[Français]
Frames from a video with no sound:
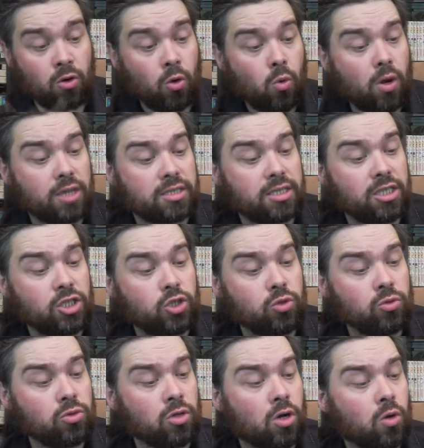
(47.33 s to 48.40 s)
le roi
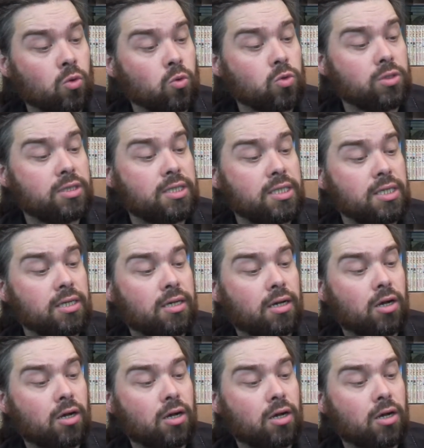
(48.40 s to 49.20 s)
Senjong ourdit